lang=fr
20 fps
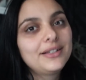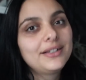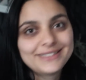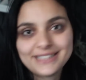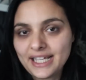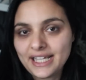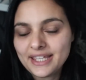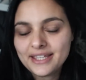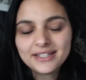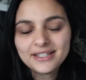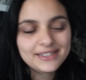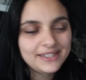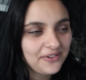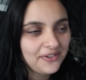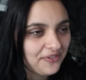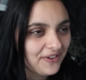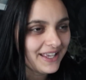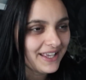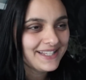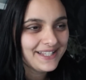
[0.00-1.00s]
ça y est, c'est
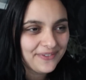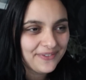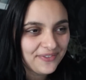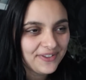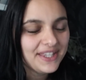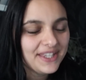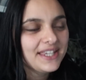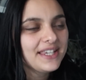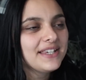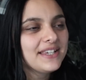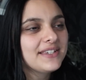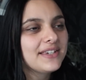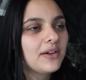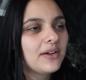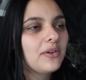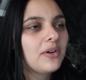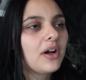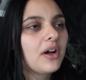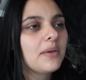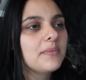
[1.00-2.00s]
fait, c'est fini. J'ai
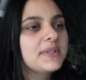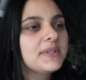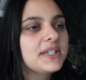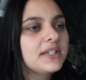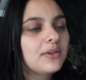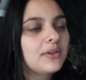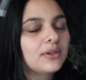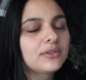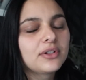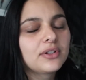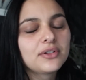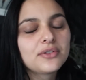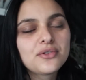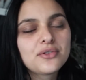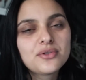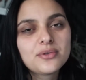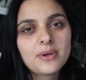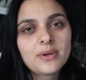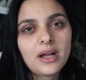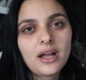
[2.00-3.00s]
encore un petit compte
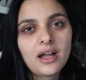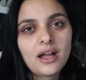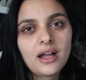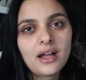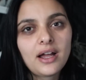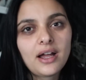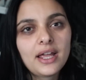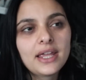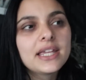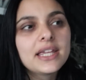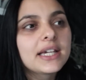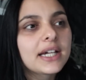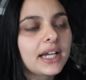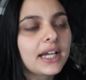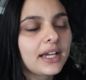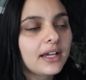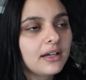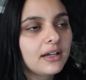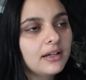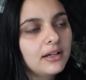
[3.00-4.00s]
rendu à, à
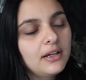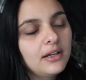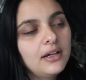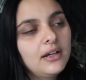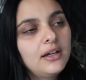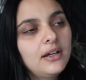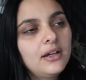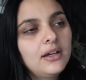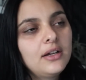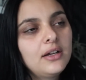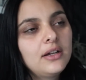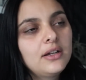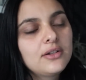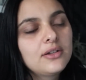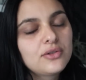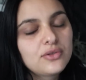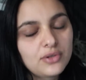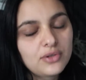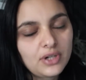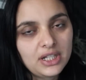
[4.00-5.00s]
écrire
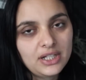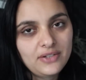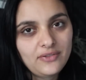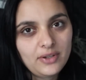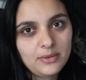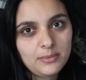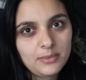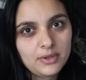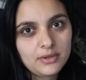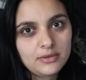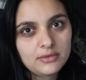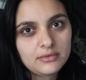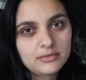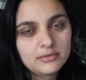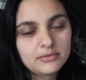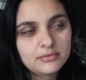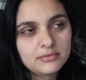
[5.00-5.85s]
sur un événement,